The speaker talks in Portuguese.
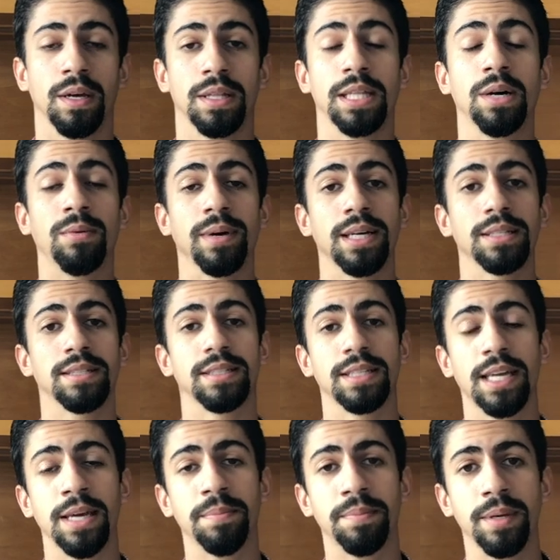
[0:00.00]
Não é
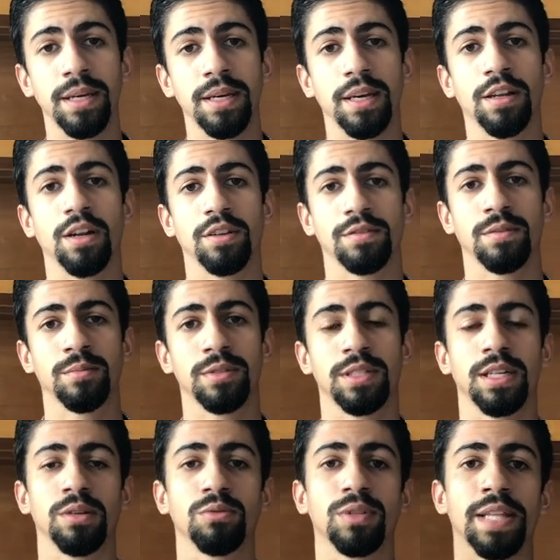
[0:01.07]
sempre que nós vamos
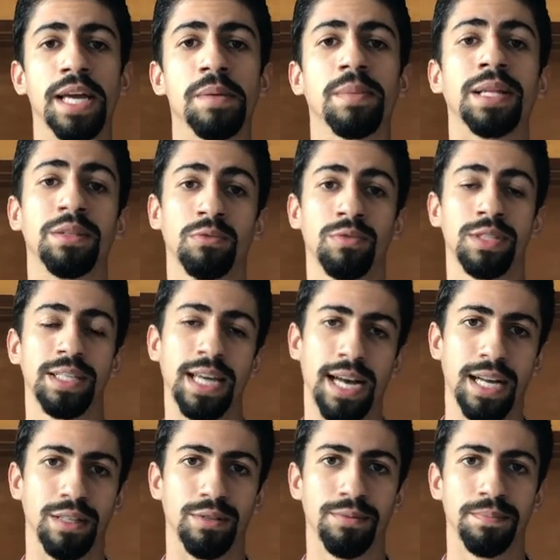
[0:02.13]
ter o tema
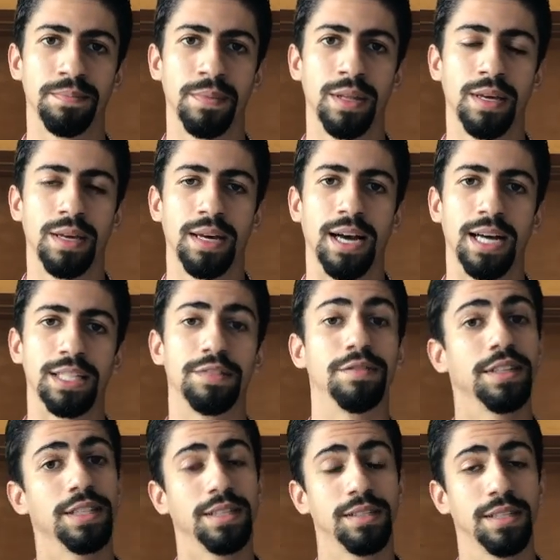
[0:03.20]
anunciado. Às
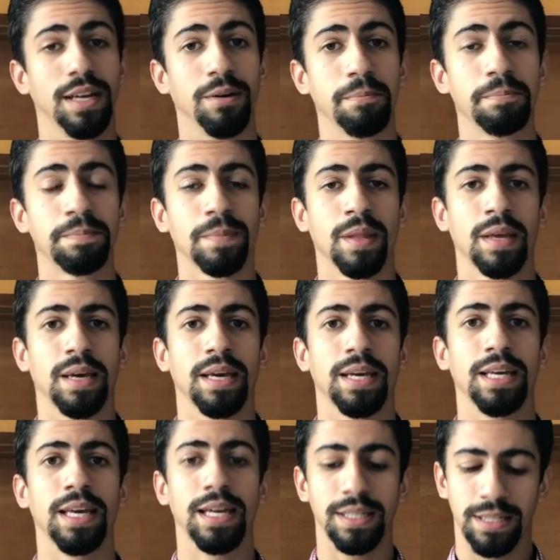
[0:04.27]
vezes não.
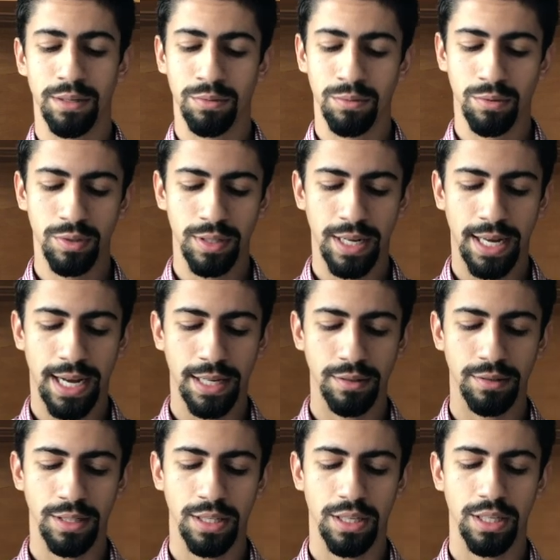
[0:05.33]
E esse é um dos
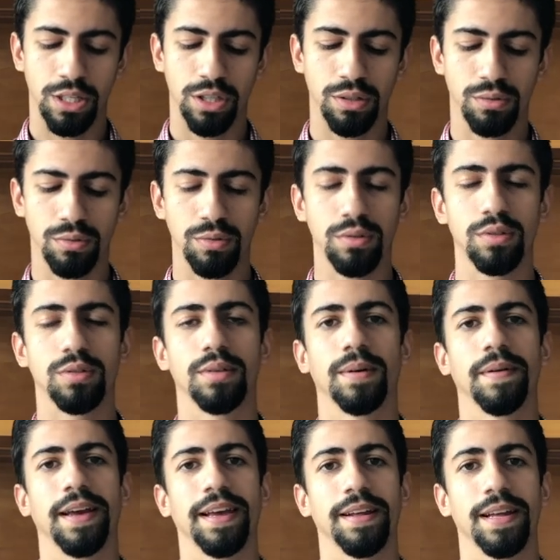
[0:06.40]
casos em que Jesus
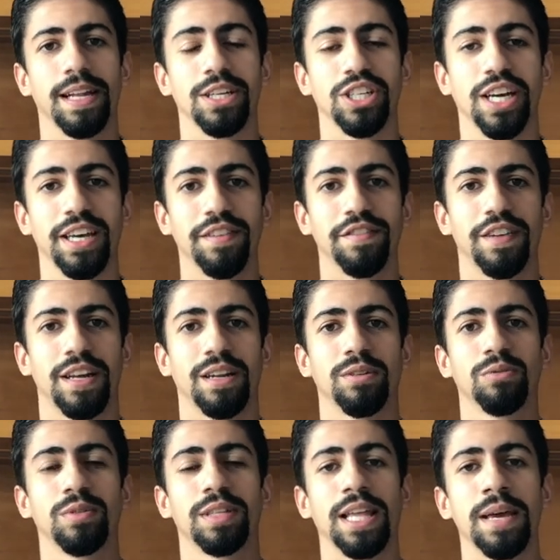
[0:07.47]
ele já revela
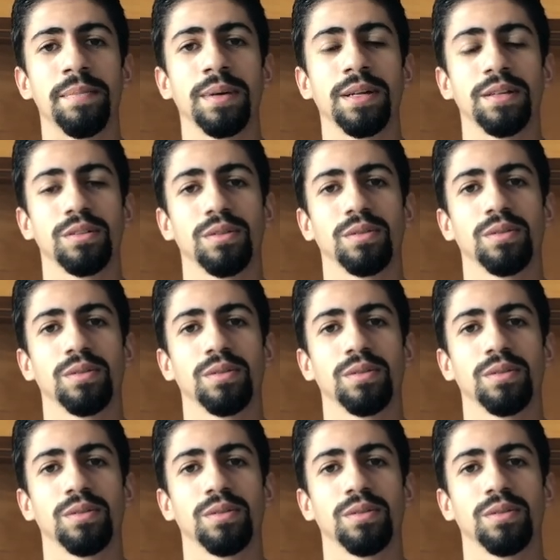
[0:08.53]
o tema,